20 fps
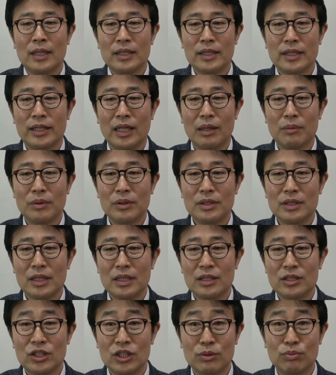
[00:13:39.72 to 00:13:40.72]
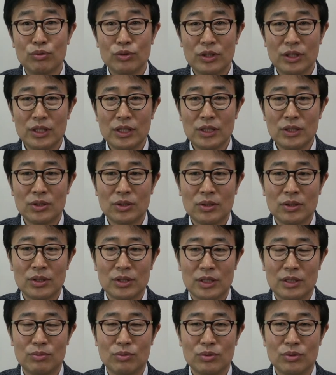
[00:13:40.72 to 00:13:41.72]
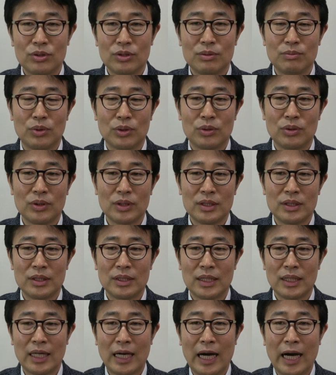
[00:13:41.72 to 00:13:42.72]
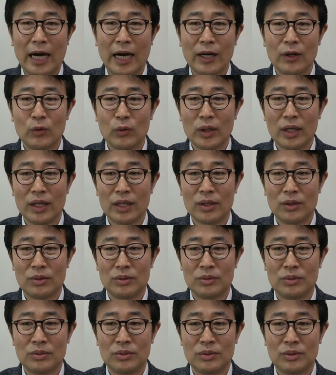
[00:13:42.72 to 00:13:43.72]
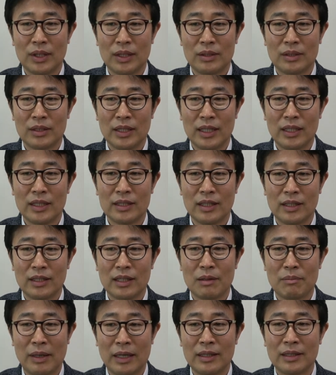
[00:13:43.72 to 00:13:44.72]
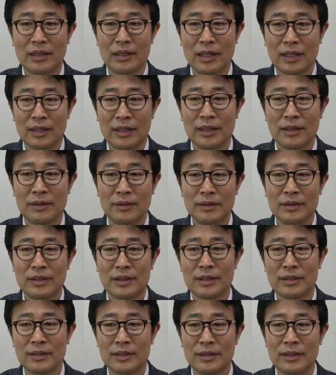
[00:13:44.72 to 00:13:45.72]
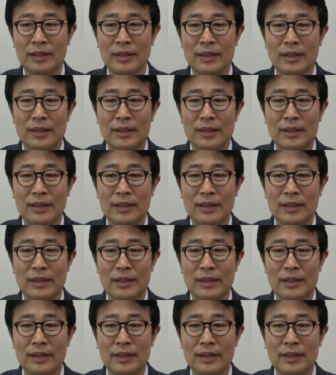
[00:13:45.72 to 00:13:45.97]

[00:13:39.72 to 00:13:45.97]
자, 네 번째는 지붕 틀이죠. 지붕 틀은 보통 이제 한옥의 경우에 이제 해당되는 게 많을 것 같아요. 그래서